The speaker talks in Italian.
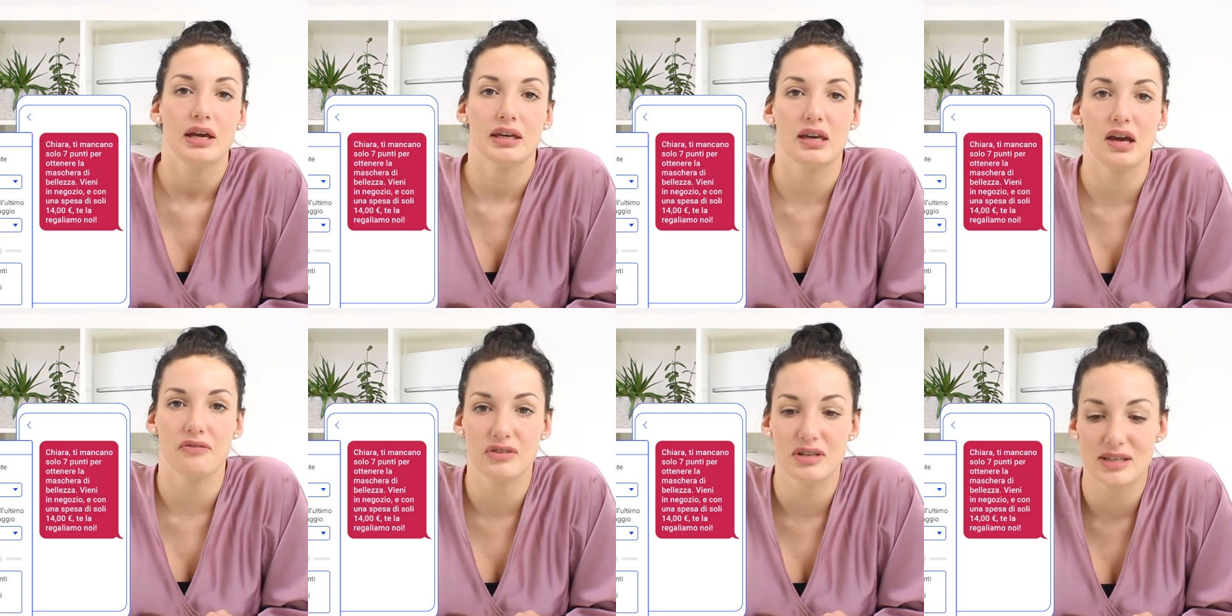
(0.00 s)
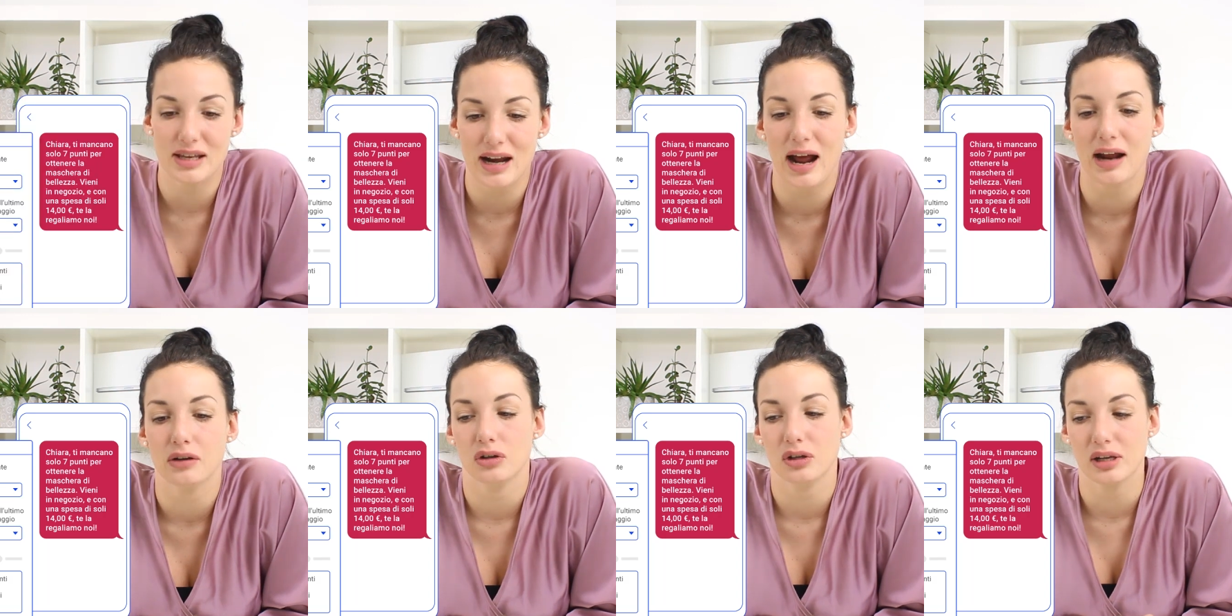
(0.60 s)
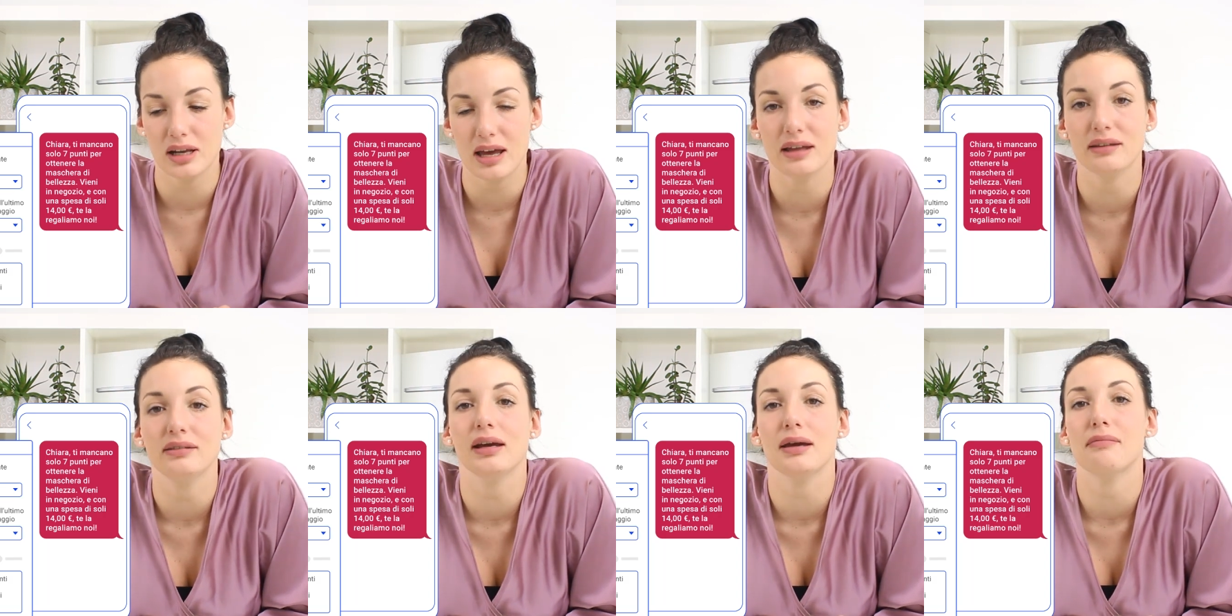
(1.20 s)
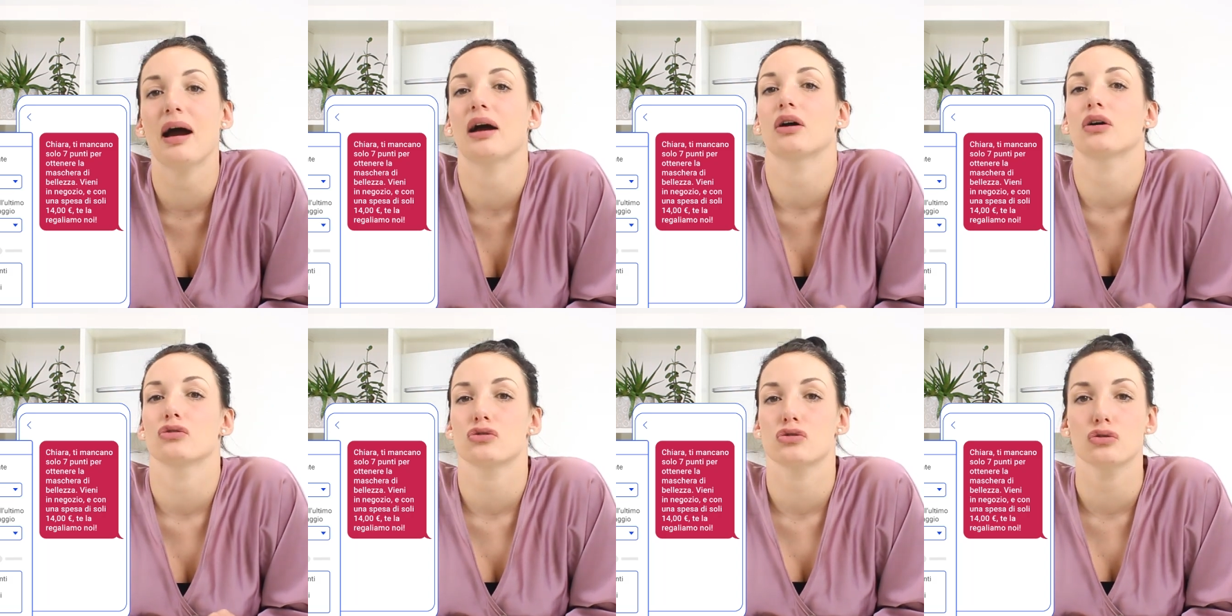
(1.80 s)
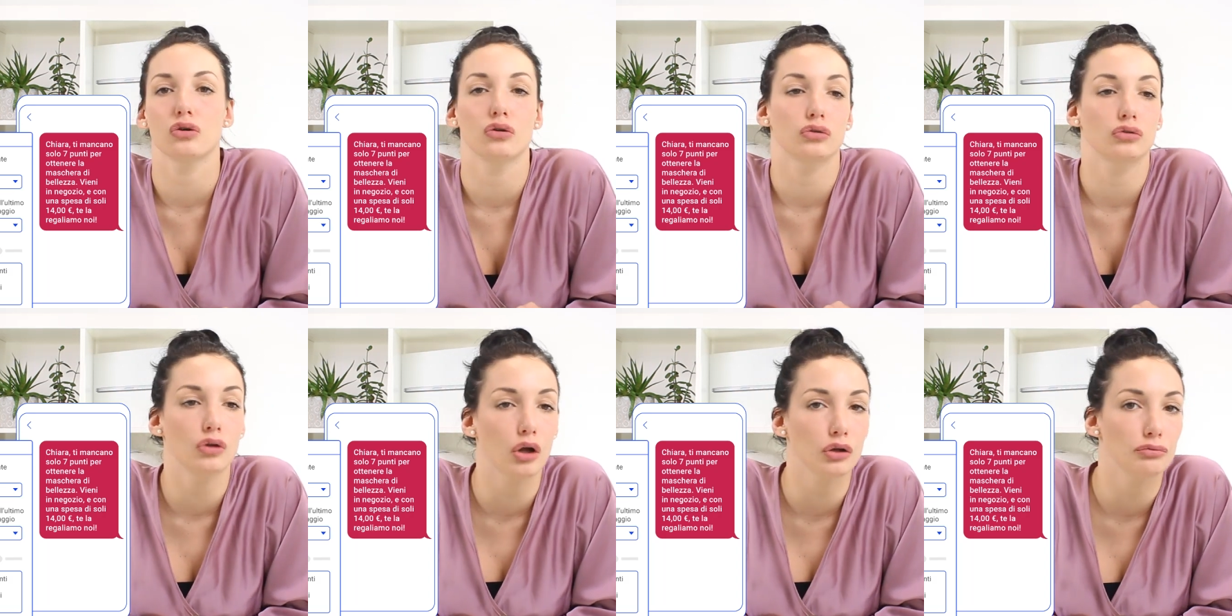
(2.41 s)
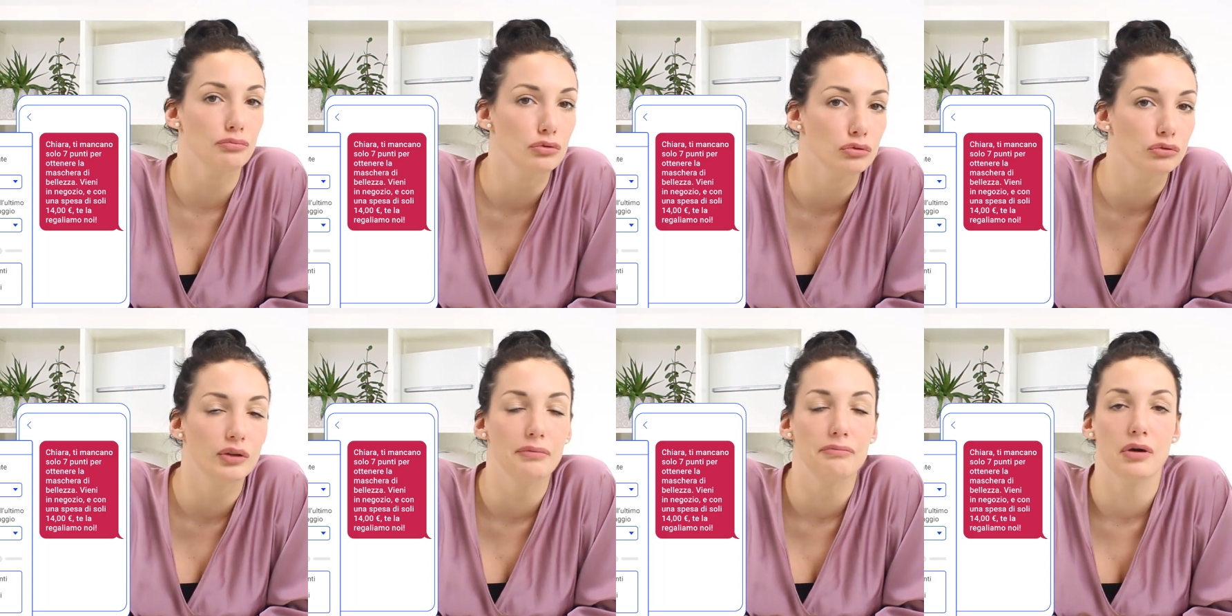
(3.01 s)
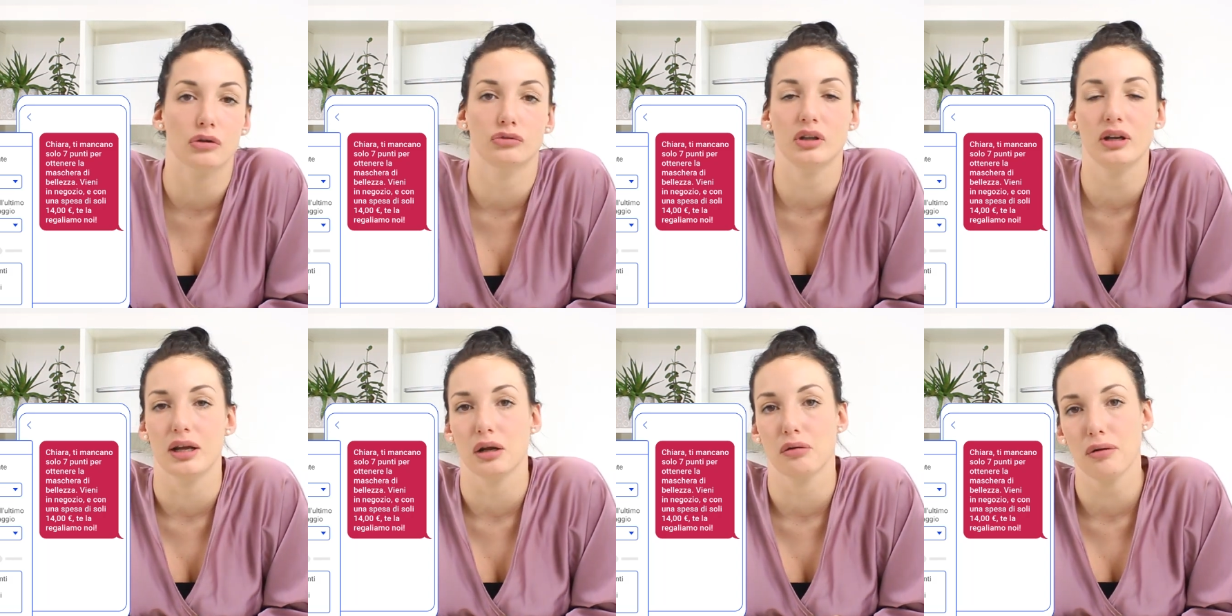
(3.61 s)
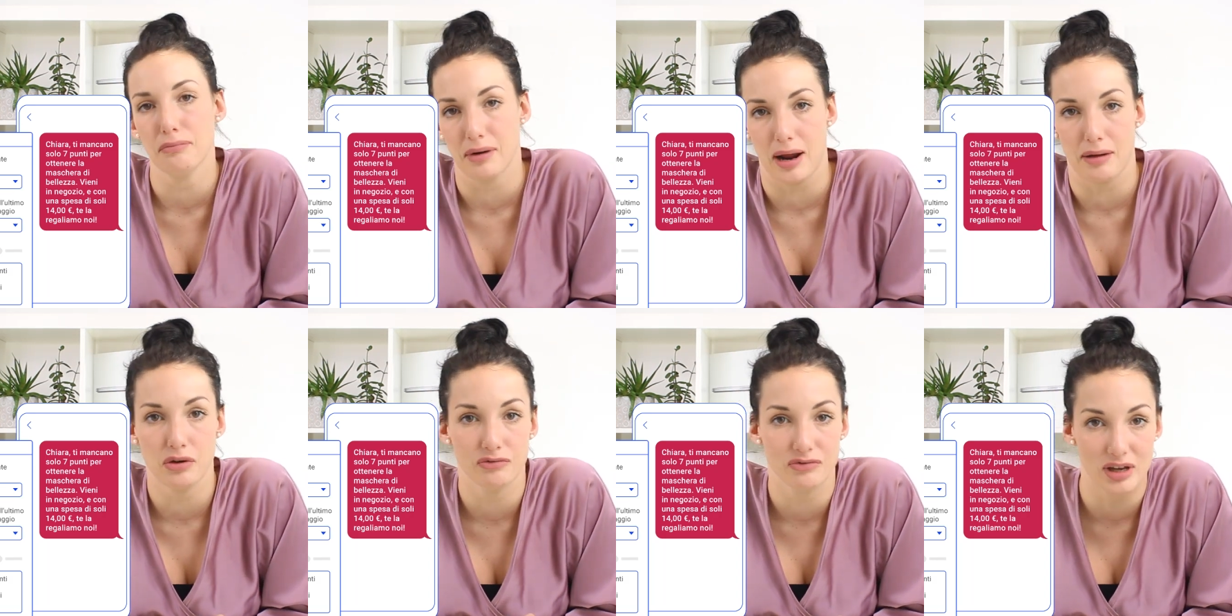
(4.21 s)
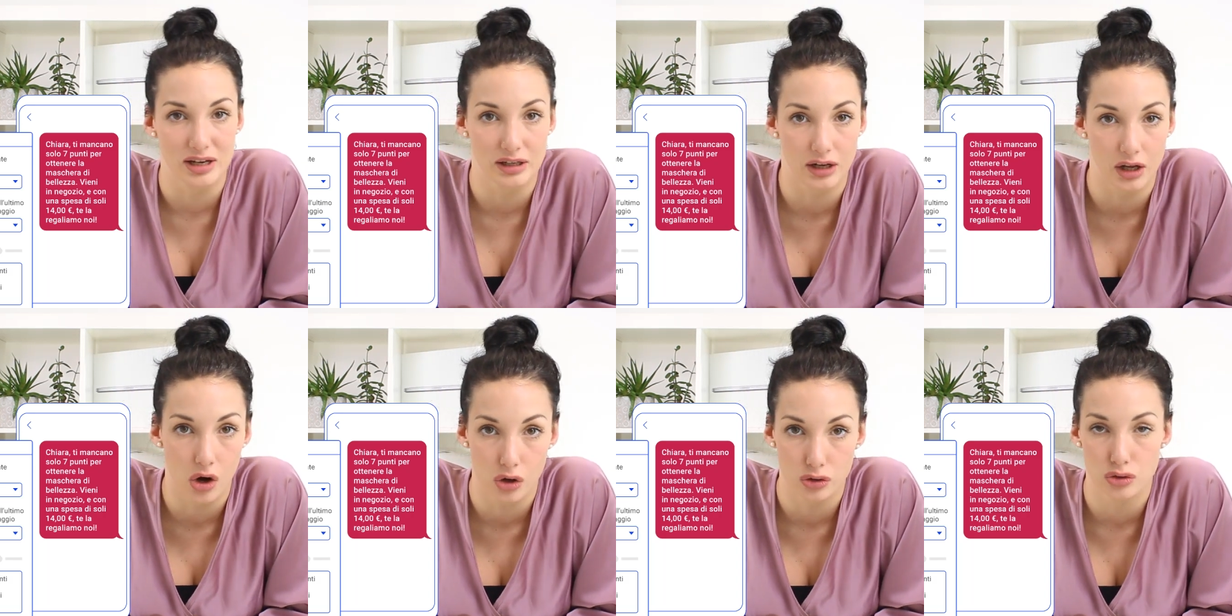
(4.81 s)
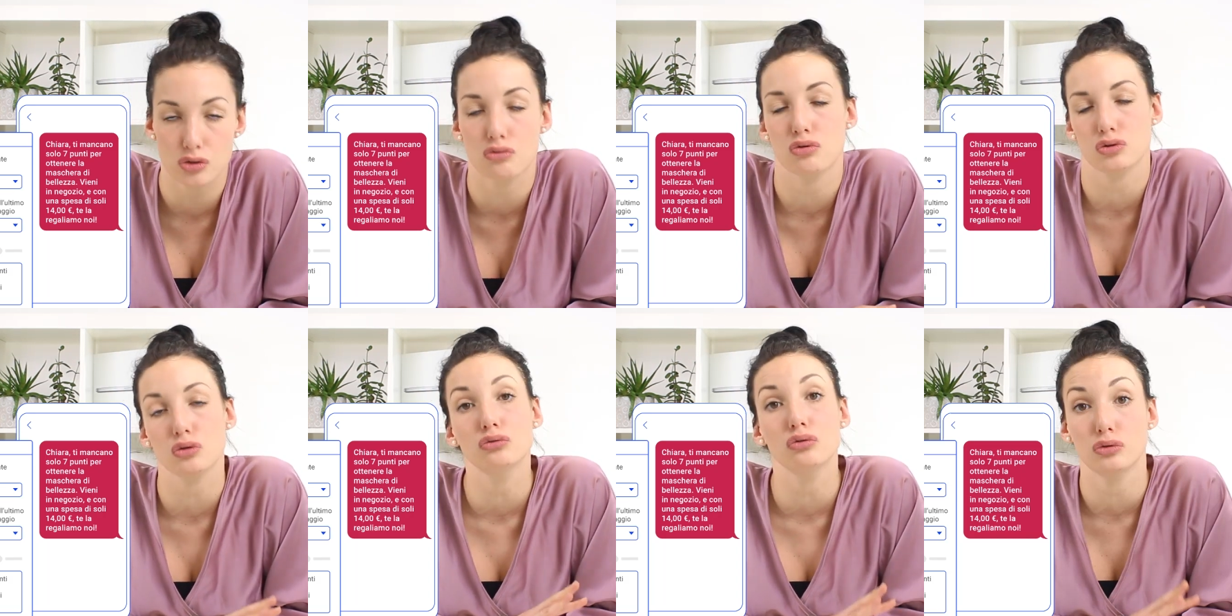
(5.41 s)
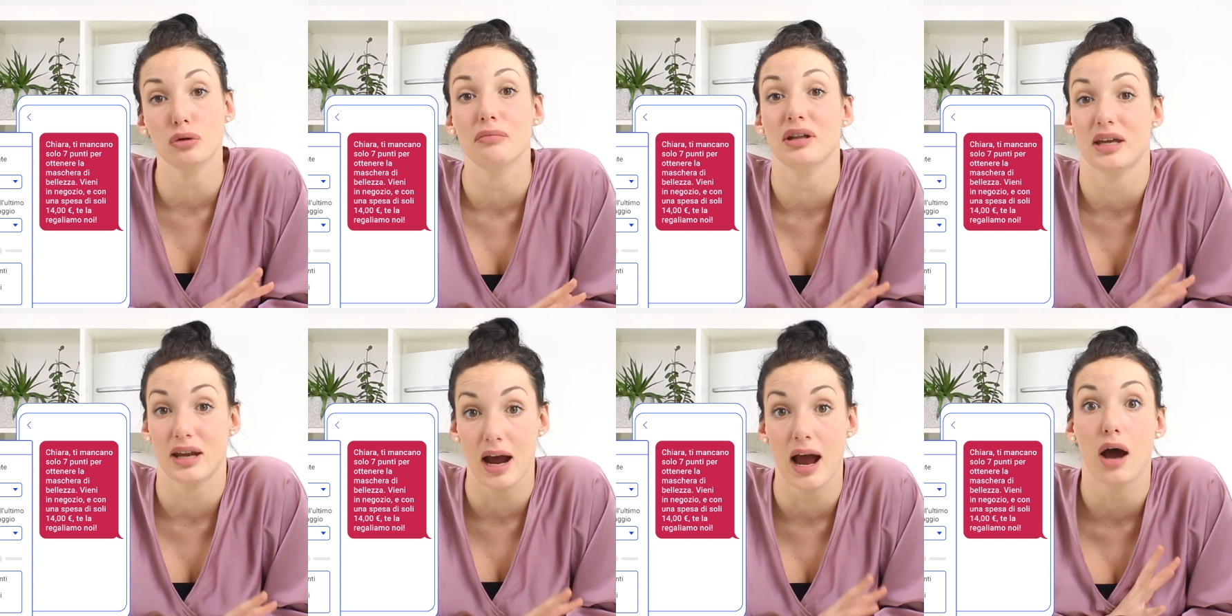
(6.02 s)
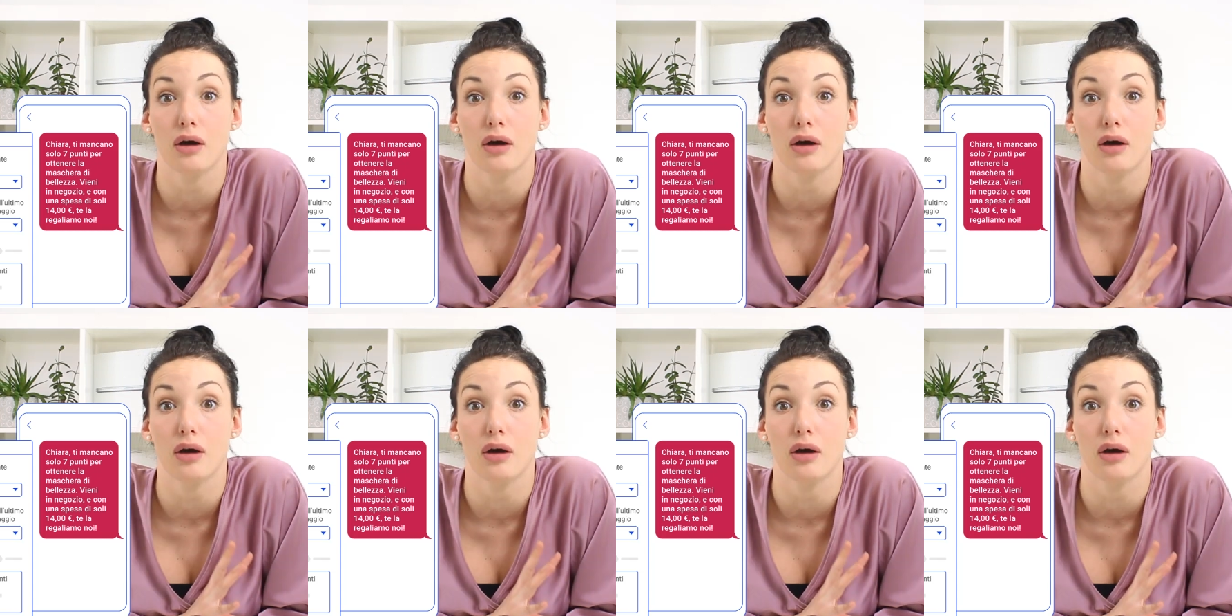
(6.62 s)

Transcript: che avviseranno il cliente che mancano solo tot punti per ottenere quel premio, vieni in negozio, questo tutto in maniera